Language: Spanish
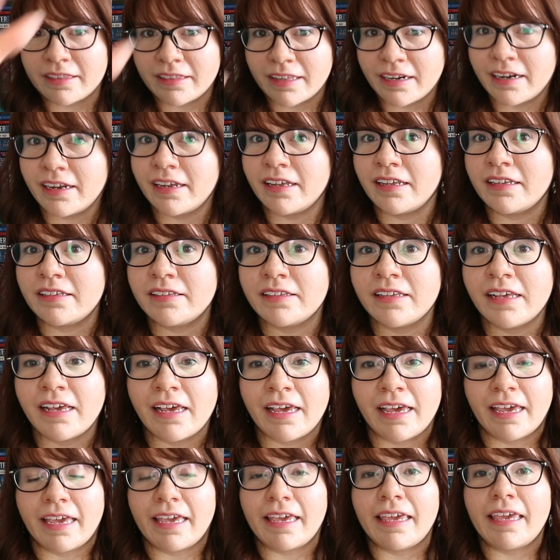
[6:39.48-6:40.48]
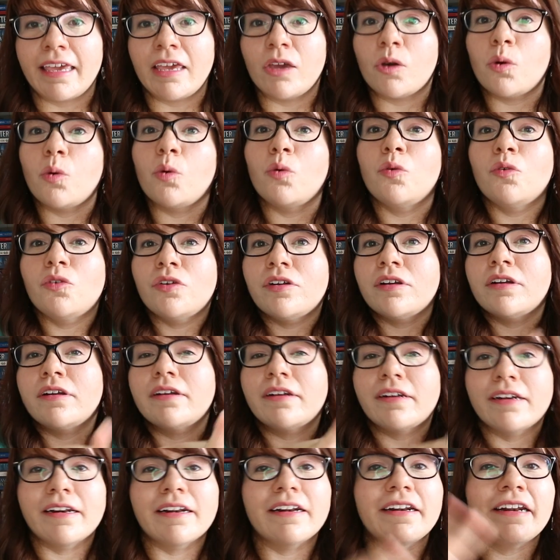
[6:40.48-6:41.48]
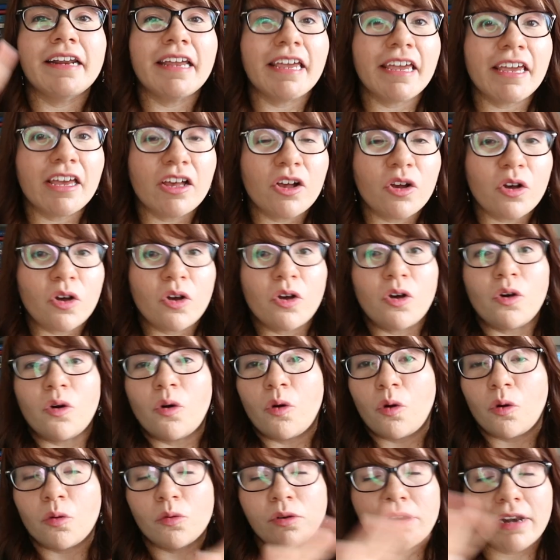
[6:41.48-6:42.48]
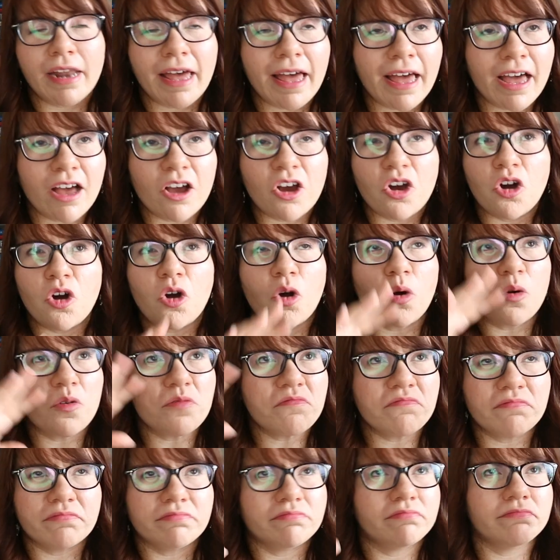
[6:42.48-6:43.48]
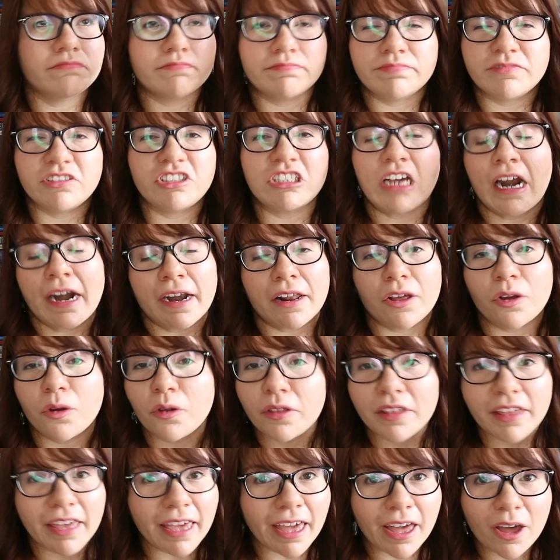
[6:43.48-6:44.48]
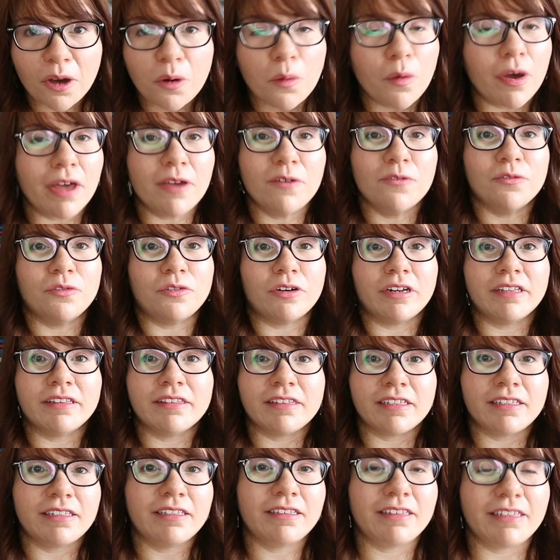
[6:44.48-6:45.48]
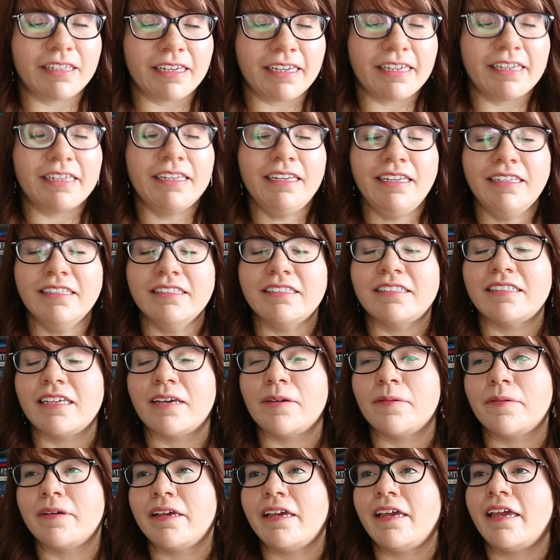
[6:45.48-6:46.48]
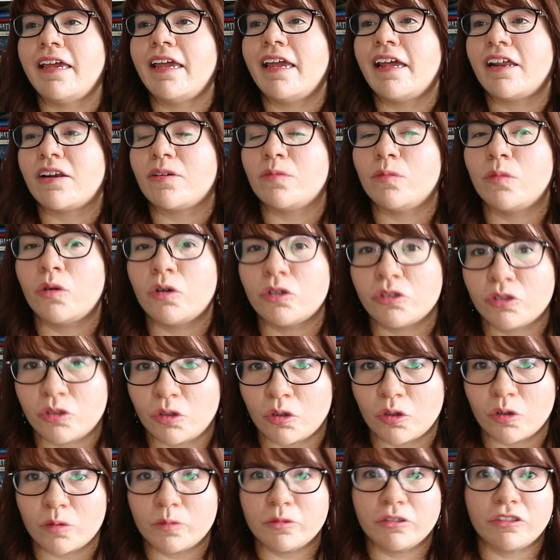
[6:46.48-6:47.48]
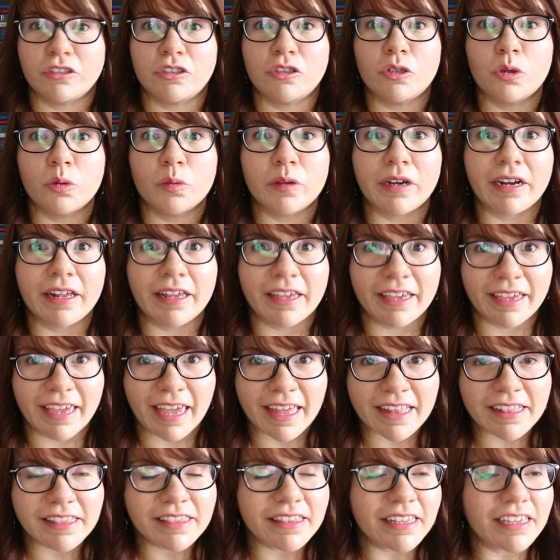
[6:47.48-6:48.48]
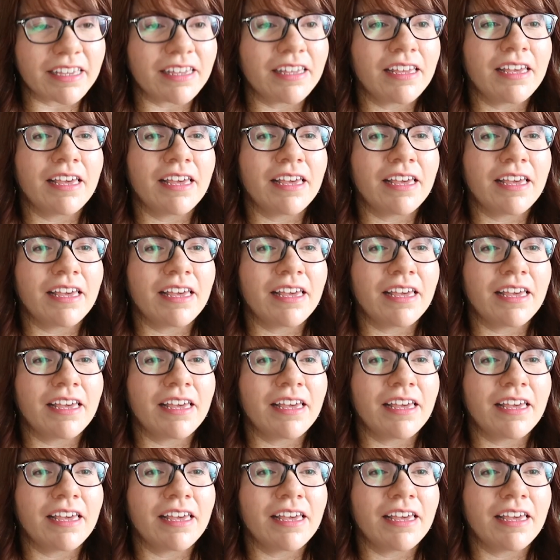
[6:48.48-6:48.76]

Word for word: atrás y un río o un lago o un charco de agua enfrente de ti y se ve hermoso, como si no hubiera gente.